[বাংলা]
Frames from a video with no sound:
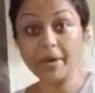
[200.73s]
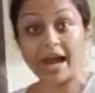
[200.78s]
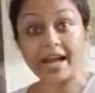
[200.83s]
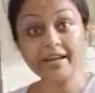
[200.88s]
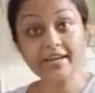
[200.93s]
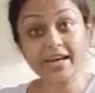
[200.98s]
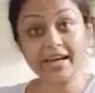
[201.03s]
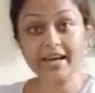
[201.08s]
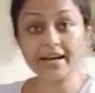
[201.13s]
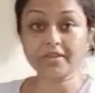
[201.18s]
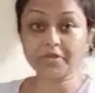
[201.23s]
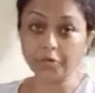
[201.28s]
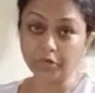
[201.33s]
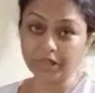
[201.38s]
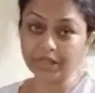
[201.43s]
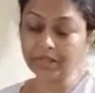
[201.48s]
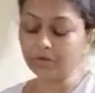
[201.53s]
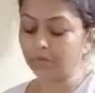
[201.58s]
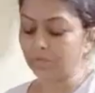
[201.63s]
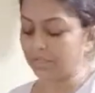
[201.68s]
প্যানকেক
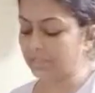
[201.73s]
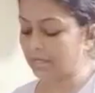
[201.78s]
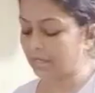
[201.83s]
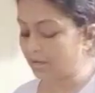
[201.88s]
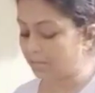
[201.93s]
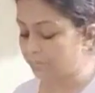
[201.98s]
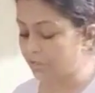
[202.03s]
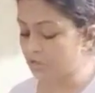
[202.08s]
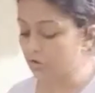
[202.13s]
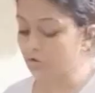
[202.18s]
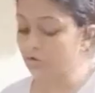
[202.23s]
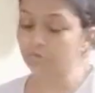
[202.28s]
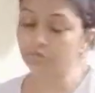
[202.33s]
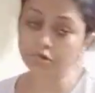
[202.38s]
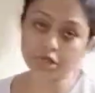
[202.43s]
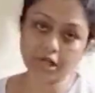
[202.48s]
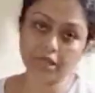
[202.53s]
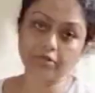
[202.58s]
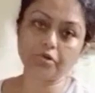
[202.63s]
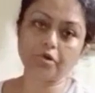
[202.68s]
তৈরি করি যেটা ভীষণ
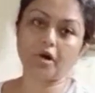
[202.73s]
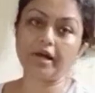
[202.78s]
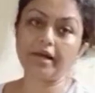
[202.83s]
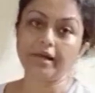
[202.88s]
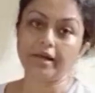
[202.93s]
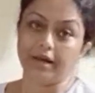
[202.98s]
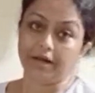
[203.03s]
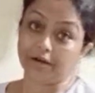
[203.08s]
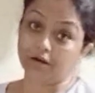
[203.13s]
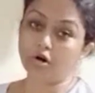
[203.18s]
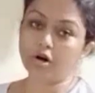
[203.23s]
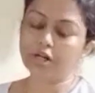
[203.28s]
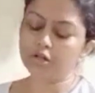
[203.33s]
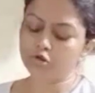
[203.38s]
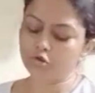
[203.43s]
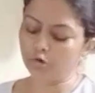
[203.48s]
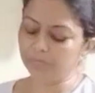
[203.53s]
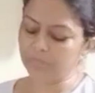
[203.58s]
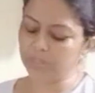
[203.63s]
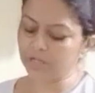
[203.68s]
সুস্বাদু হয় ঘরে
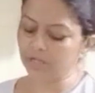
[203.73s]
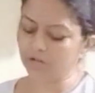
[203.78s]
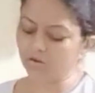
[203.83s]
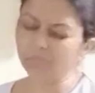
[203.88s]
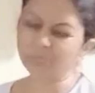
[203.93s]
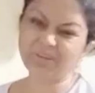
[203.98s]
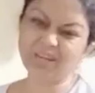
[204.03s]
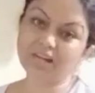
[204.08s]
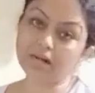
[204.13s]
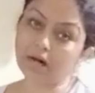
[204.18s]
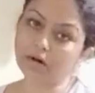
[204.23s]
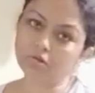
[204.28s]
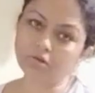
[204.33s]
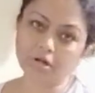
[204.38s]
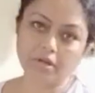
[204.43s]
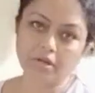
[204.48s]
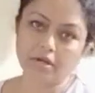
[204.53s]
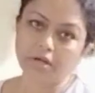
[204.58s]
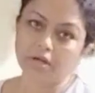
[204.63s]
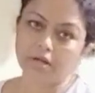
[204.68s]
সবজি সেরকম নেই কারণ
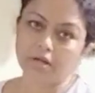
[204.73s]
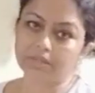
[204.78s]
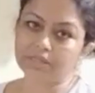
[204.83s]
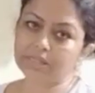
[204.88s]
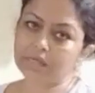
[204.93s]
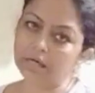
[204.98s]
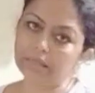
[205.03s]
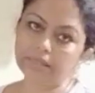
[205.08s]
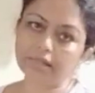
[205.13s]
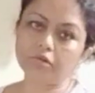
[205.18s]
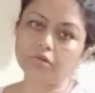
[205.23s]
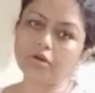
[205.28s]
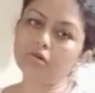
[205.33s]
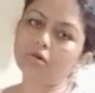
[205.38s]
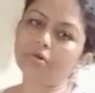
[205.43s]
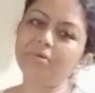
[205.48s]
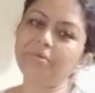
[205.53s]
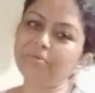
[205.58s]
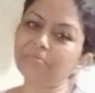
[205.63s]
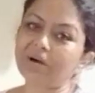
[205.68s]
সানডে হলে
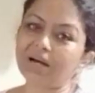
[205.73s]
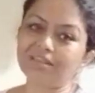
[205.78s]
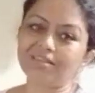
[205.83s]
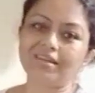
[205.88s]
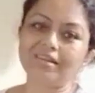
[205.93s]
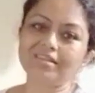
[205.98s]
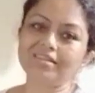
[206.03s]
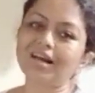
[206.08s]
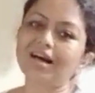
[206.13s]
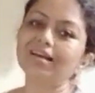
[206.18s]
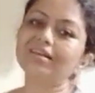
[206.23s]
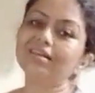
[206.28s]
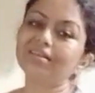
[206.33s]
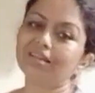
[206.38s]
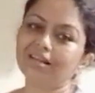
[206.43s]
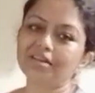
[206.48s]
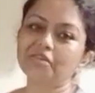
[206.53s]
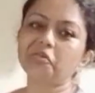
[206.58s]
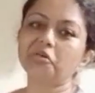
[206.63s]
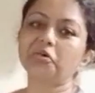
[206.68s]
আমি বাজারে যাইনি
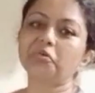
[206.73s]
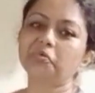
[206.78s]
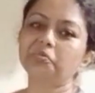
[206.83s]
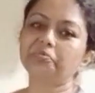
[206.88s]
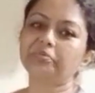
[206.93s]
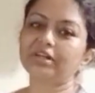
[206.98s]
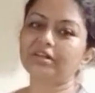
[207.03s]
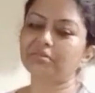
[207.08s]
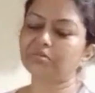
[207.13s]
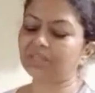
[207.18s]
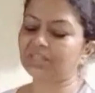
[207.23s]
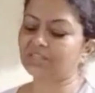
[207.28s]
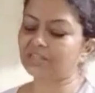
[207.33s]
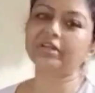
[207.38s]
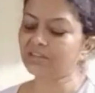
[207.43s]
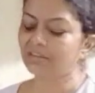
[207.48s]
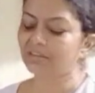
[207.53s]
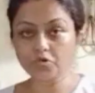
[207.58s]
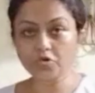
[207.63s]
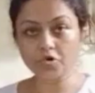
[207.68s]
দেরি করে ঘুম থেকে উঠেছি
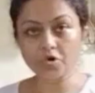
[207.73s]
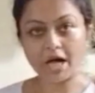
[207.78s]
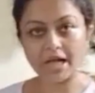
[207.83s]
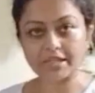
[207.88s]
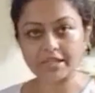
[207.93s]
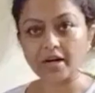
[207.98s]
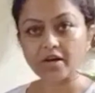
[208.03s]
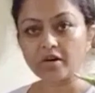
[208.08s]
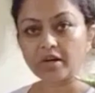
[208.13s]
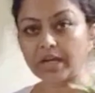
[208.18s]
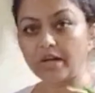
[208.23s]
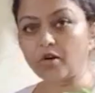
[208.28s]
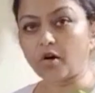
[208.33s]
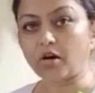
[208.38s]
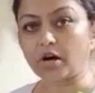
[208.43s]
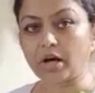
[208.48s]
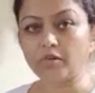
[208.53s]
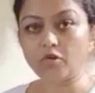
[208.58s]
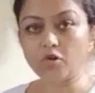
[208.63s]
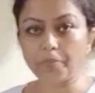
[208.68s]
তো কাঁচা লঙ্কা
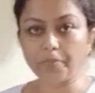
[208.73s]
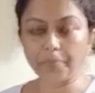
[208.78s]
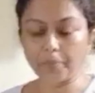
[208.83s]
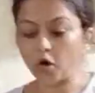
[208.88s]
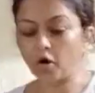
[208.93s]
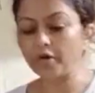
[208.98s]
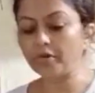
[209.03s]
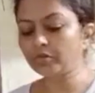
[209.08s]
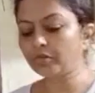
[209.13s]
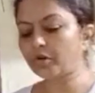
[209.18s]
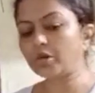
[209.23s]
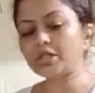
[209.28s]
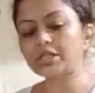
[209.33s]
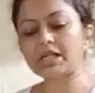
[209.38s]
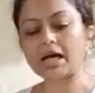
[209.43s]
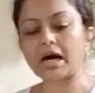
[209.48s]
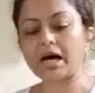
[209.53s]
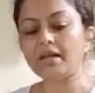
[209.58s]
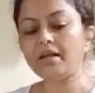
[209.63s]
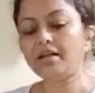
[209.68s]
লঙ্কাগুলো ভয়ঙ্কর
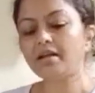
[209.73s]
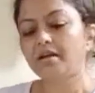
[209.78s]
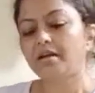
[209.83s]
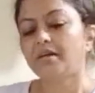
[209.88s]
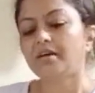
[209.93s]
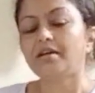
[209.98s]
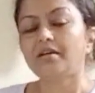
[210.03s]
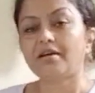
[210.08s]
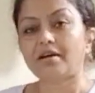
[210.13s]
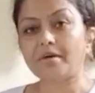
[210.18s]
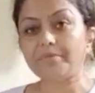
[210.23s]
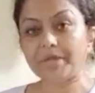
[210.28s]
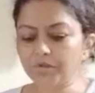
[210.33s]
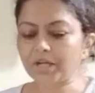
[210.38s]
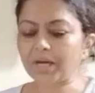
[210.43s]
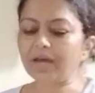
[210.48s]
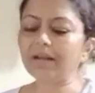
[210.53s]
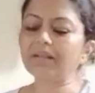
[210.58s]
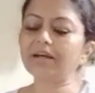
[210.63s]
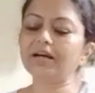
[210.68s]
ঝাল আমি
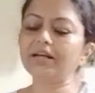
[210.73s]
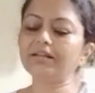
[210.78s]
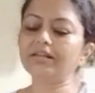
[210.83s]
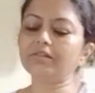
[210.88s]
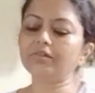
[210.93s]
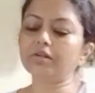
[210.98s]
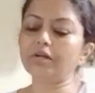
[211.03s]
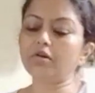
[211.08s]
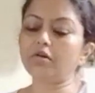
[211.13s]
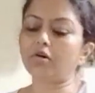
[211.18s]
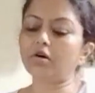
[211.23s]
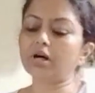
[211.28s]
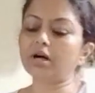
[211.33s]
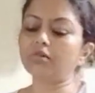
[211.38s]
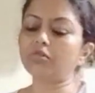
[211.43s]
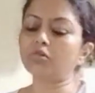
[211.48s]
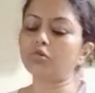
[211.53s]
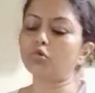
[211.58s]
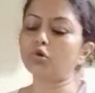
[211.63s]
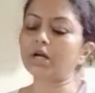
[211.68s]
ঝাল খাই কিন্তু এই
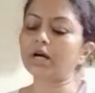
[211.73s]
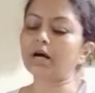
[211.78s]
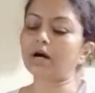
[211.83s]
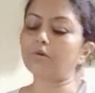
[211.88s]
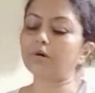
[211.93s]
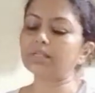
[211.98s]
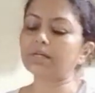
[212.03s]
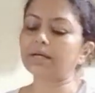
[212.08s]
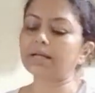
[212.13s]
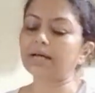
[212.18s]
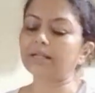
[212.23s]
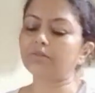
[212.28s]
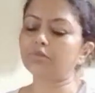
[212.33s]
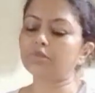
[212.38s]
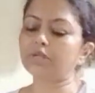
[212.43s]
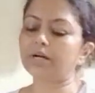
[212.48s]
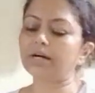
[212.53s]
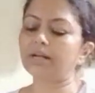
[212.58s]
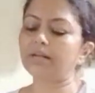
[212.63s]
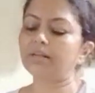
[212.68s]
লঙ্কাগুলো গোটা খাওয়া যায় না এত
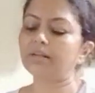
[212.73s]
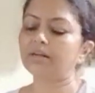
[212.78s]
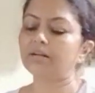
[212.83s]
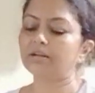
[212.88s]
ঝাল